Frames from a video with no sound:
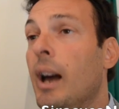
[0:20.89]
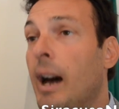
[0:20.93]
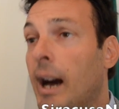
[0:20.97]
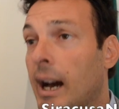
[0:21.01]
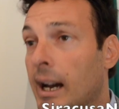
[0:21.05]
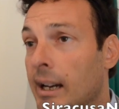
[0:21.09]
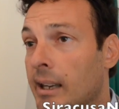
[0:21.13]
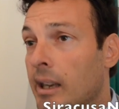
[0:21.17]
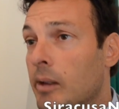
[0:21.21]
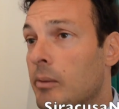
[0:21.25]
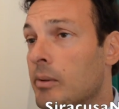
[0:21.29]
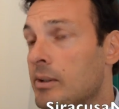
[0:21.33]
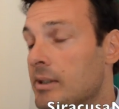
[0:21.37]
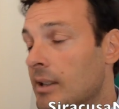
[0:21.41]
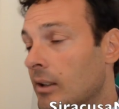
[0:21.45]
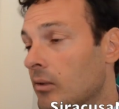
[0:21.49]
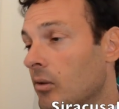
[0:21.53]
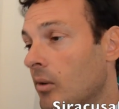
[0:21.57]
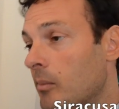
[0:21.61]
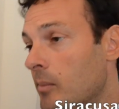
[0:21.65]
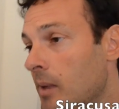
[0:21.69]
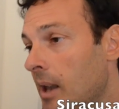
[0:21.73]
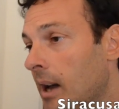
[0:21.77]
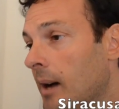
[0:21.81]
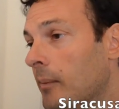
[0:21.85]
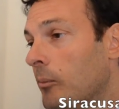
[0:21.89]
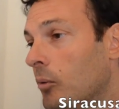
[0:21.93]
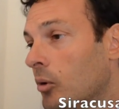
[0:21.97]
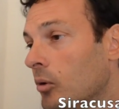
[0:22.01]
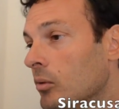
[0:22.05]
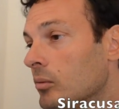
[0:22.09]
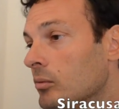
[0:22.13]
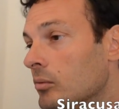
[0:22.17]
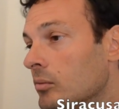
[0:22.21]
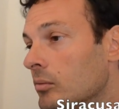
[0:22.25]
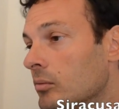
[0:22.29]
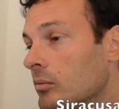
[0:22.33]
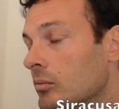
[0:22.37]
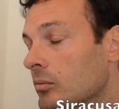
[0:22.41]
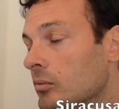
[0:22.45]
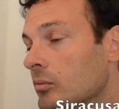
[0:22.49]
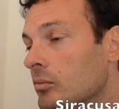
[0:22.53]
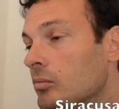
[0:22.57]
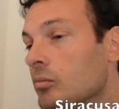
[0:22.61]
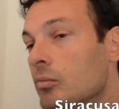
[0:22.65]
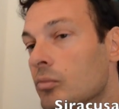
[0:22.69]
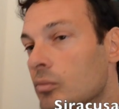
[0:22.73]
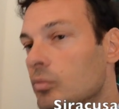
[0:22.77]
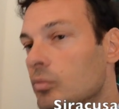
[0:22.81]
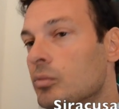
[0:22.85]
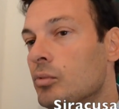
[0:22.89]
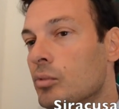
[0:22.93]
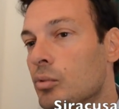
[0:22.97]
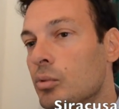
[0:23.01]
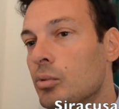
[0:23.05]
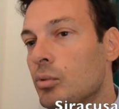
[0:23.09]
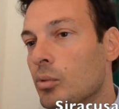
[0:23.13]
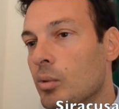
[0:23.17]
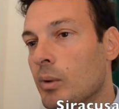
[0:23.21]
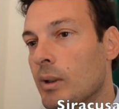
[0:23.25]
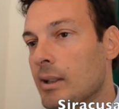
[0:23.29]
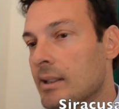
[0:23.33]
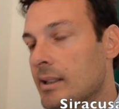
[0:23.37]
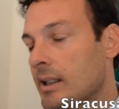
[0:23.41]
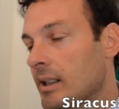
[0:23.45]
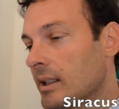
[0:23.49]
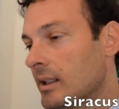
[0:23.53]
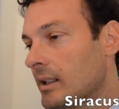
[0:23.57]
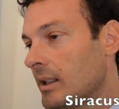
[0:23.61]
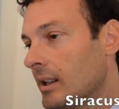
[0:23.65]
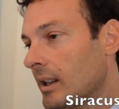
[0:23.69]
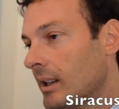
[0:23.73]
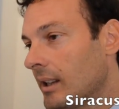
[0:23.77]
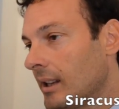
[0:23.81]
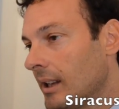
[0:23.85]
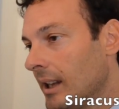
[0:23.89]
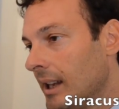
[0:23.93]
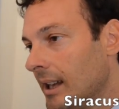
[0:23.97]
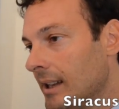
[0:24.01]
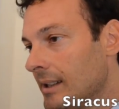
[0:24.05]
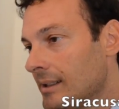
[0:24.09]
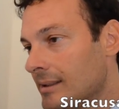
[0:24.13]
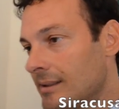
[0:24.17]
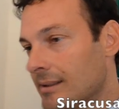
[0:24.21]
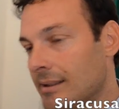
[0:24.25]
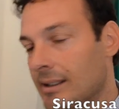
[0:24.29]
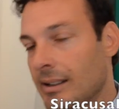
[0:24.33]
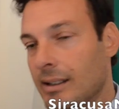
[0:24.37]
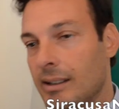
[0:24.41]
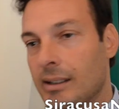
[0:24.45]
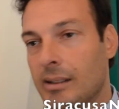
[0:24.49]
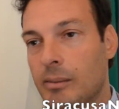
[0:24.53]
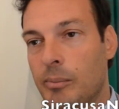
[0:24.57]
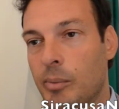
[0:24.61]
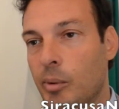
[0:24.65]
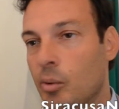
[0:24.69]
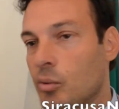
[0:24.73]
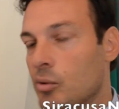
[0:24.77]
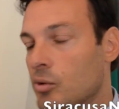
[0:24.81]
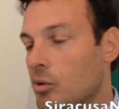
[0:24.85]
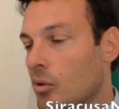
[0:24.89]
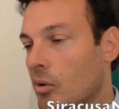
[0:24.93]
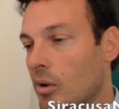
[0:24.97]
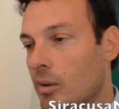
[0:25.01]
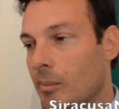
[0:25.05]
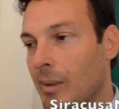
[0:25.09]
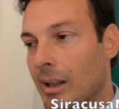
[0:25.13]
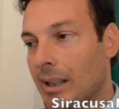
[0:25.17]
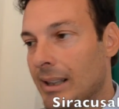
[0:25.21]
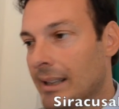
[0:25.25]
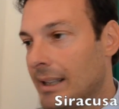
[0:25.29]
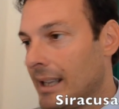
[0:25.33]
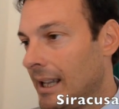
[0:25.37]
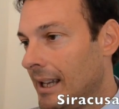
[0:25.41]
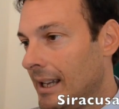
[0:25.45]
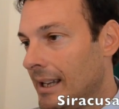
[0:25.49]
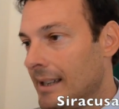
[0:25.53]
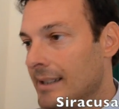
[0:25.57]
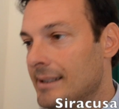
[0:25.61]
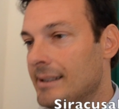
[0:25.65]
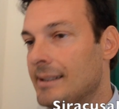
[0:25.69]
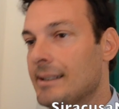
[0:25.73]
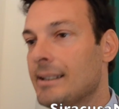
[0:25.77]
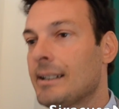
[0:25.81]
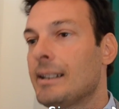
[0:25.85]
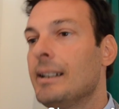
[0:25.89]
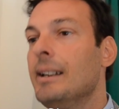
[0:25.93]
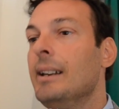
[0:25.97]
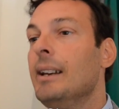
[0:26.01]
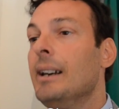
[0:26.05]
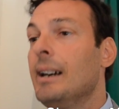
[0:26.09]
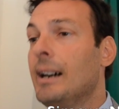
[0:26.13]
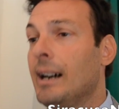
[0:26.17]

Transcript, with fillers: Anche quest'anno abbiamo eh, tutta una serie di richieste, produzioni maltesi,